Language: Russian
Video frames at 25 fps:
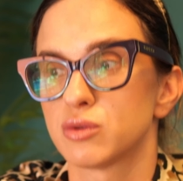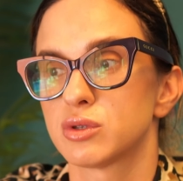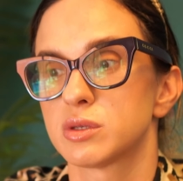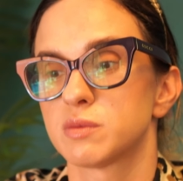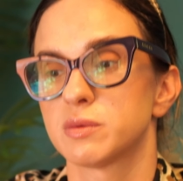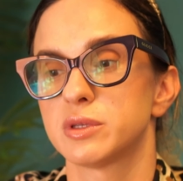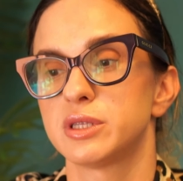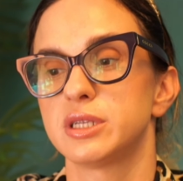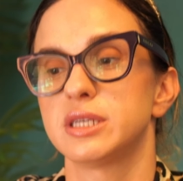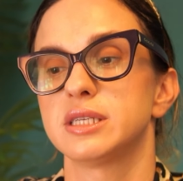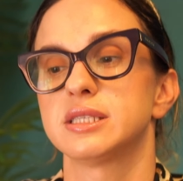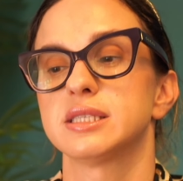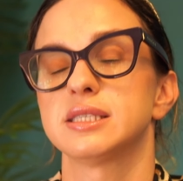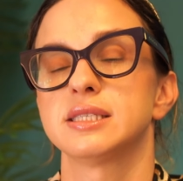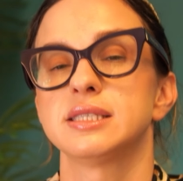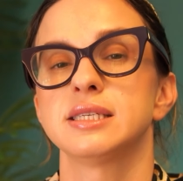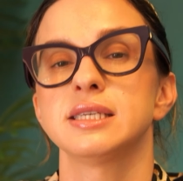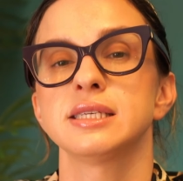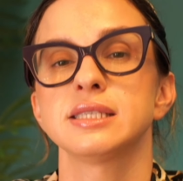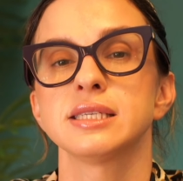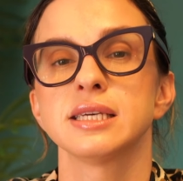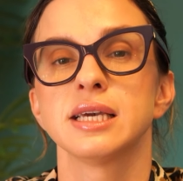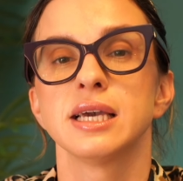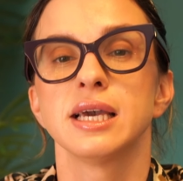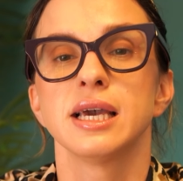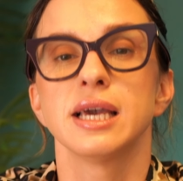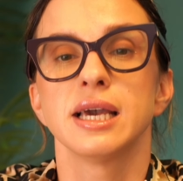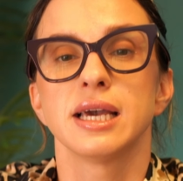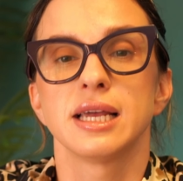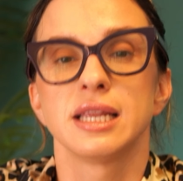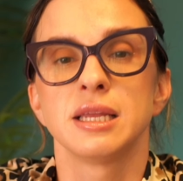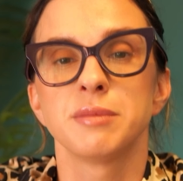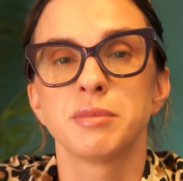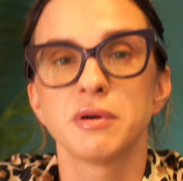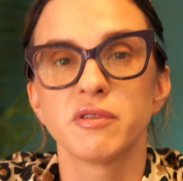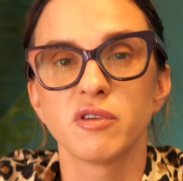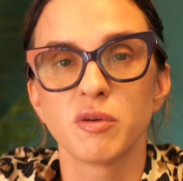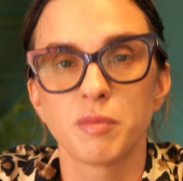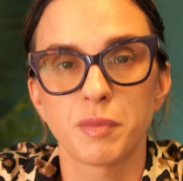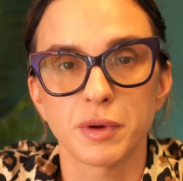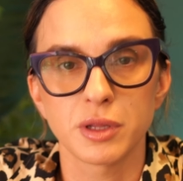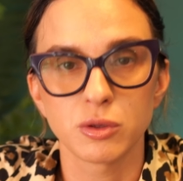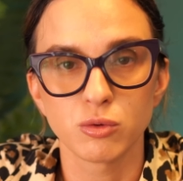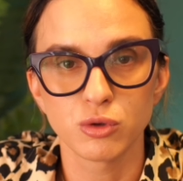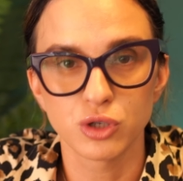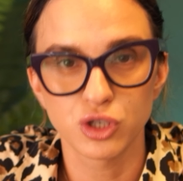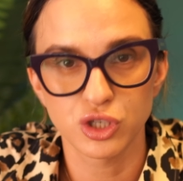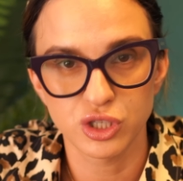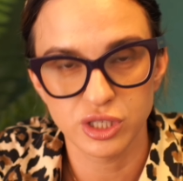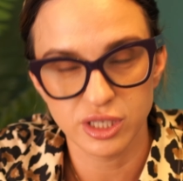Ну, смотрите, здесь либо вы
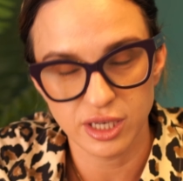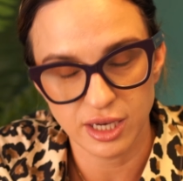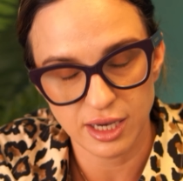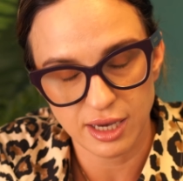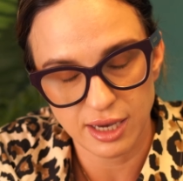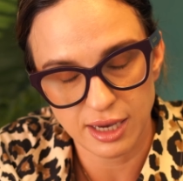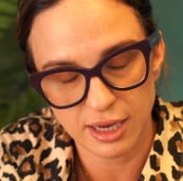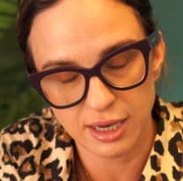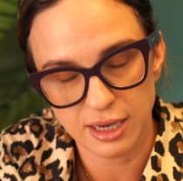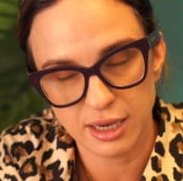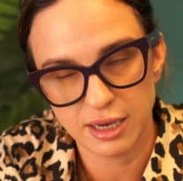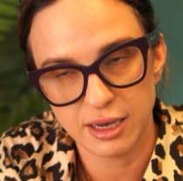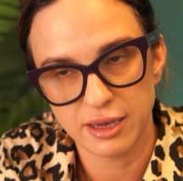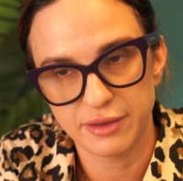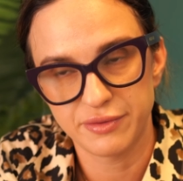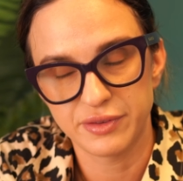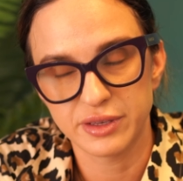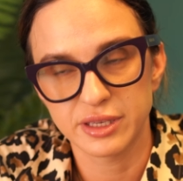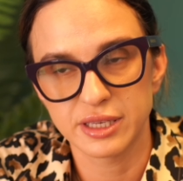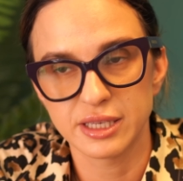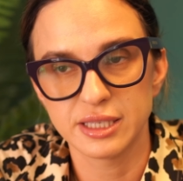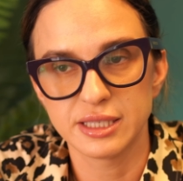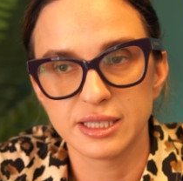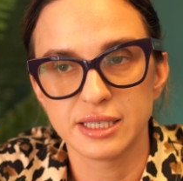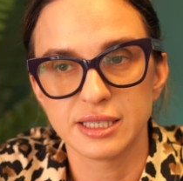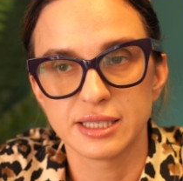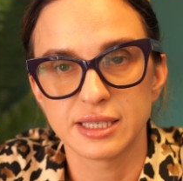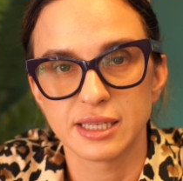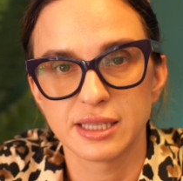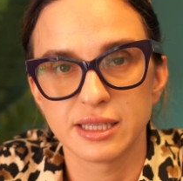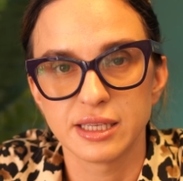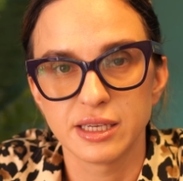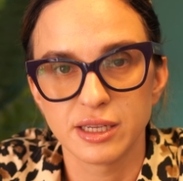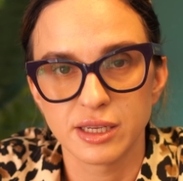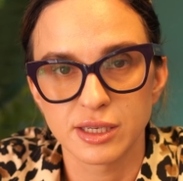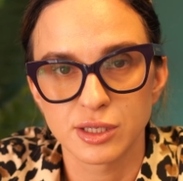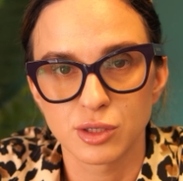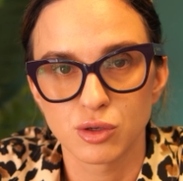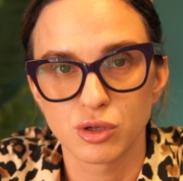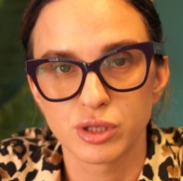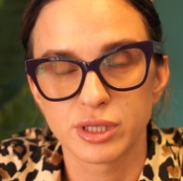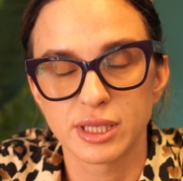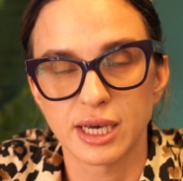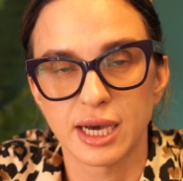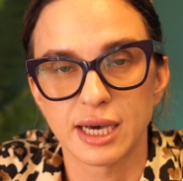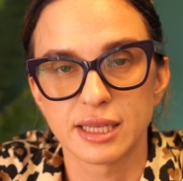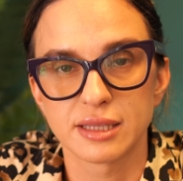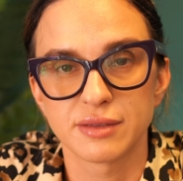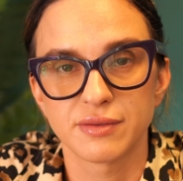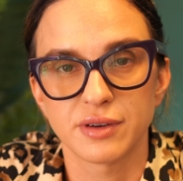получите офигительный
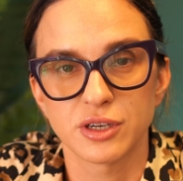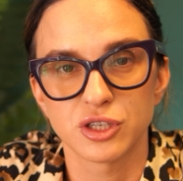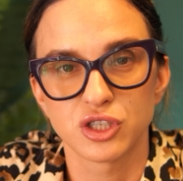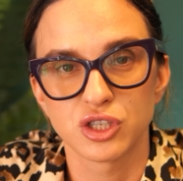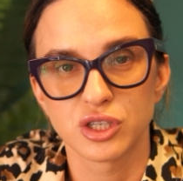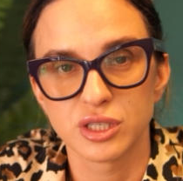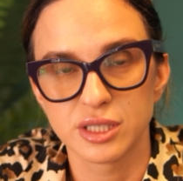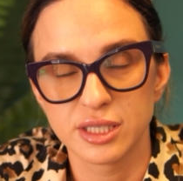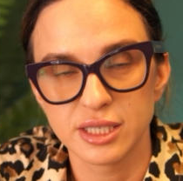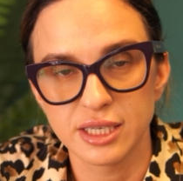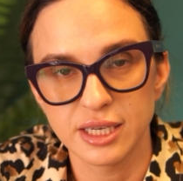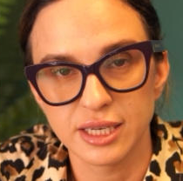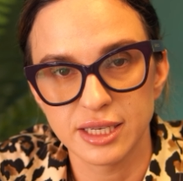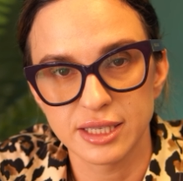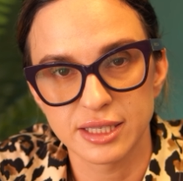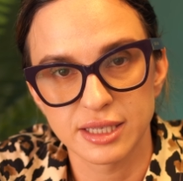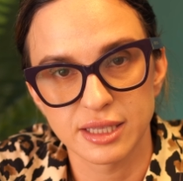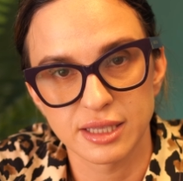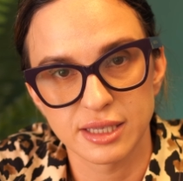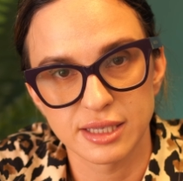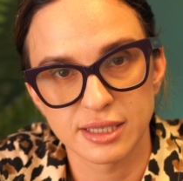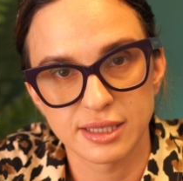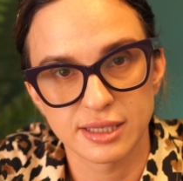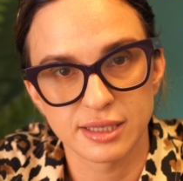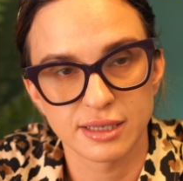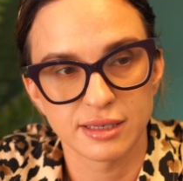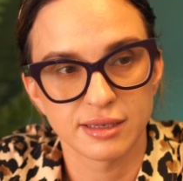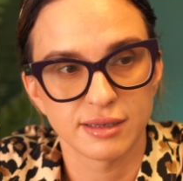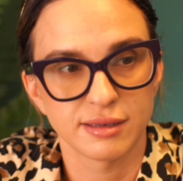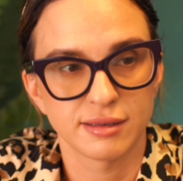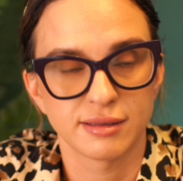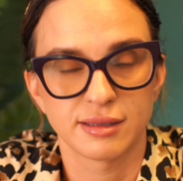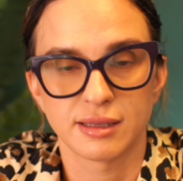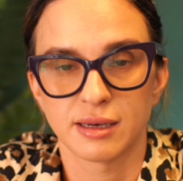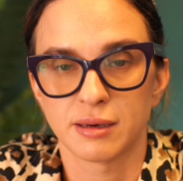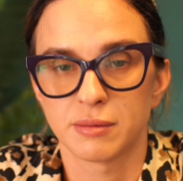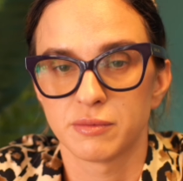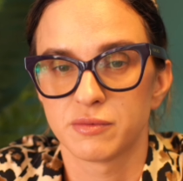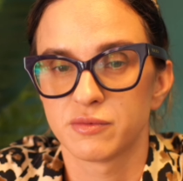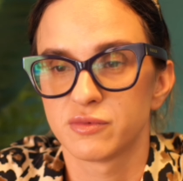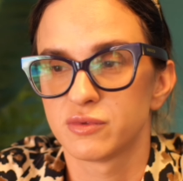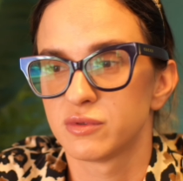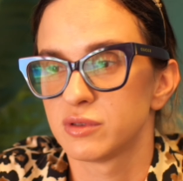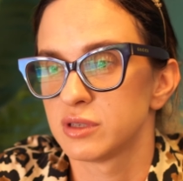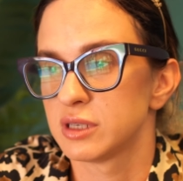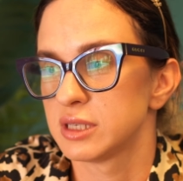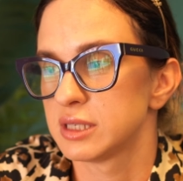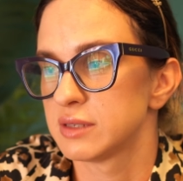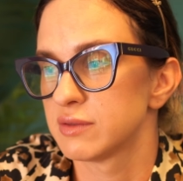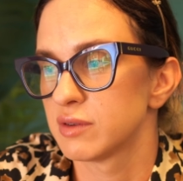результат вашей деятельности, там,
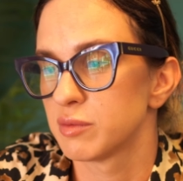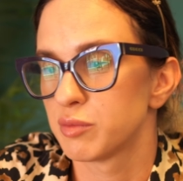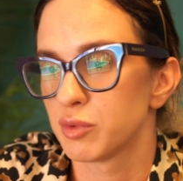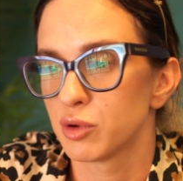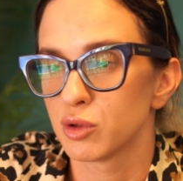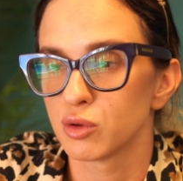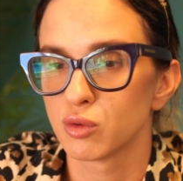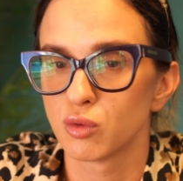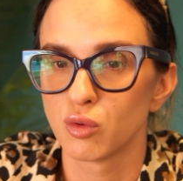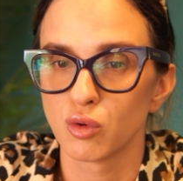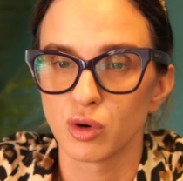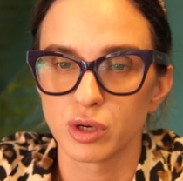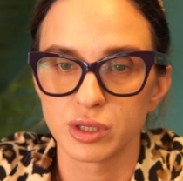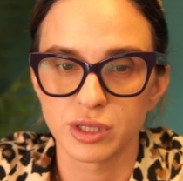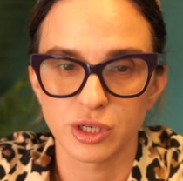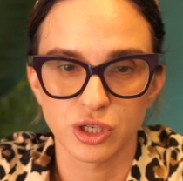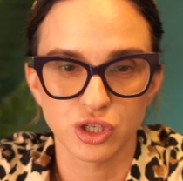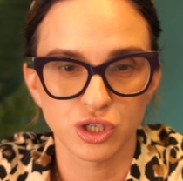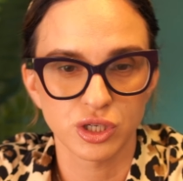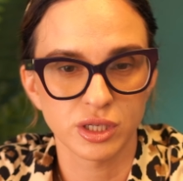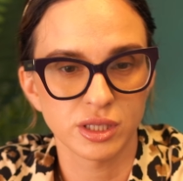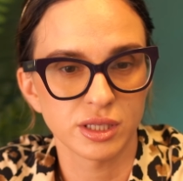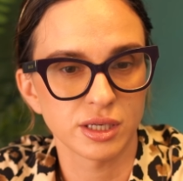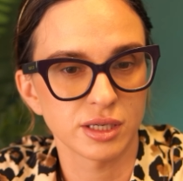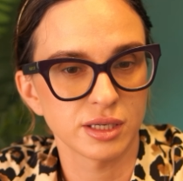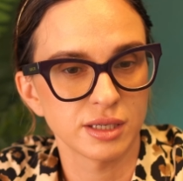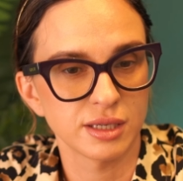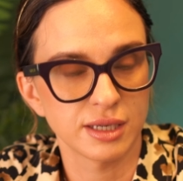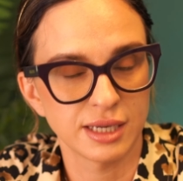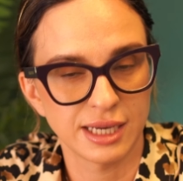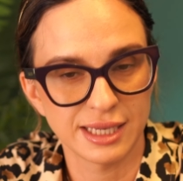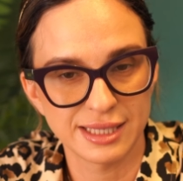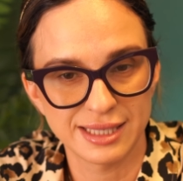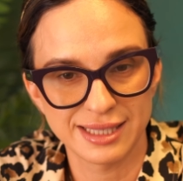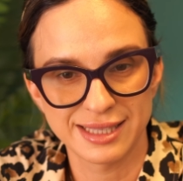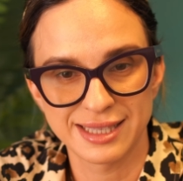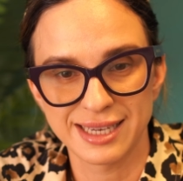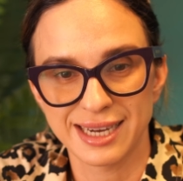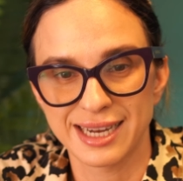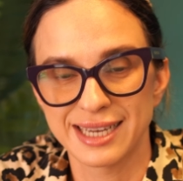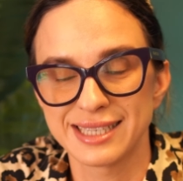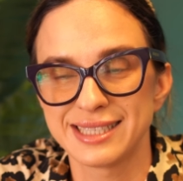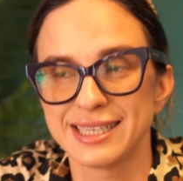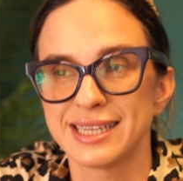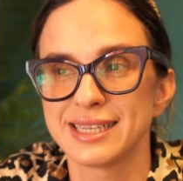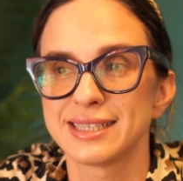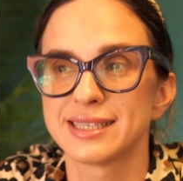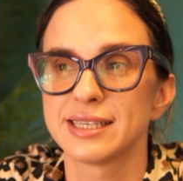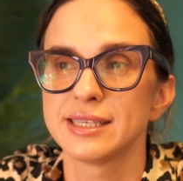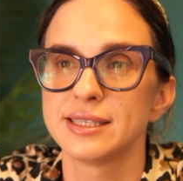если вы полгода шли, на, э,
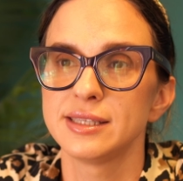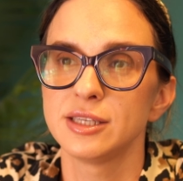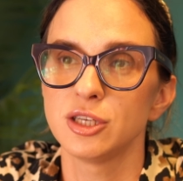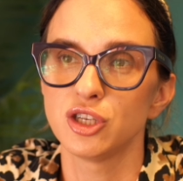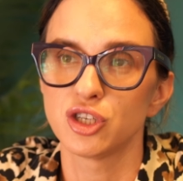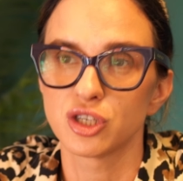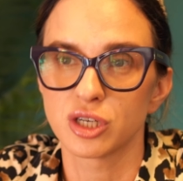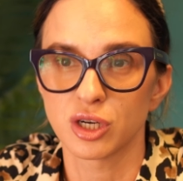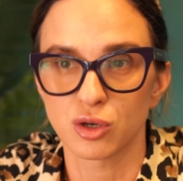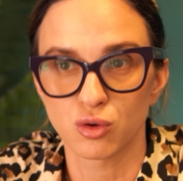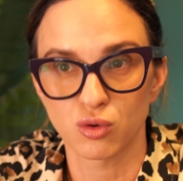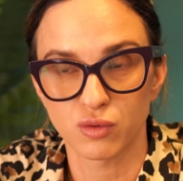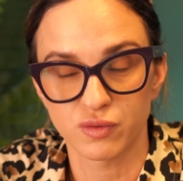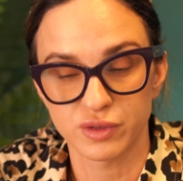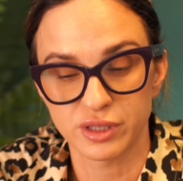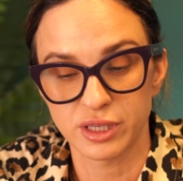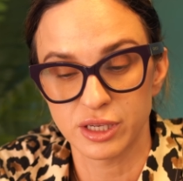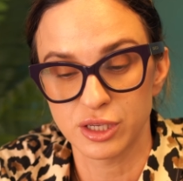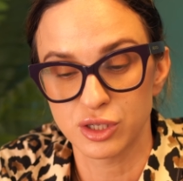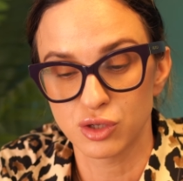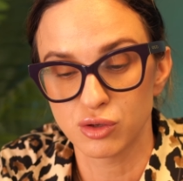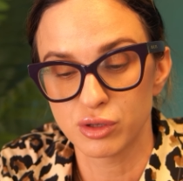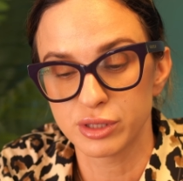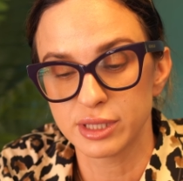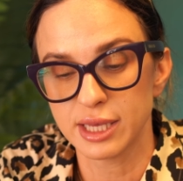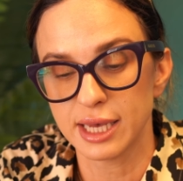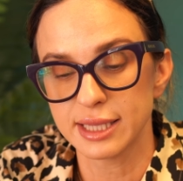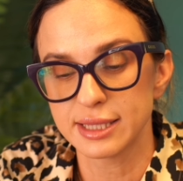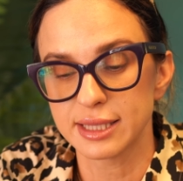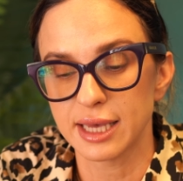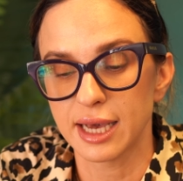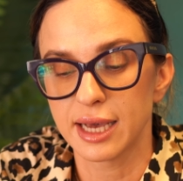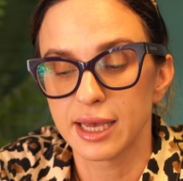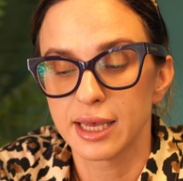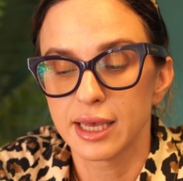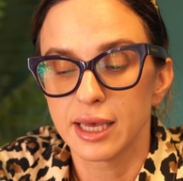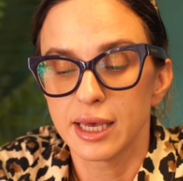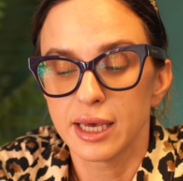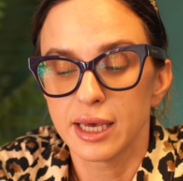хотели достичь какого-то результата,